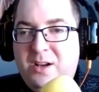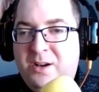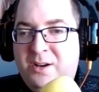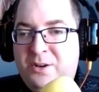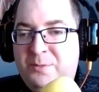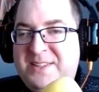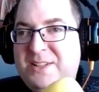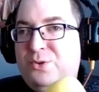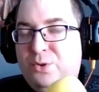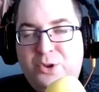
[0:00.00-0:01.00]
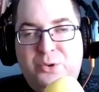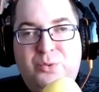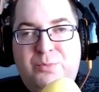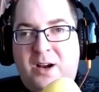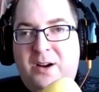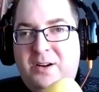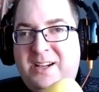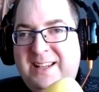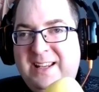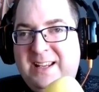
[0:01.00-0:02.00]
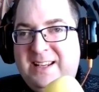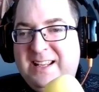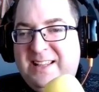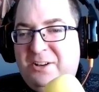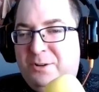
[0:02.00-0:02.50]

euh, le métier de doubleur qui, était mmh.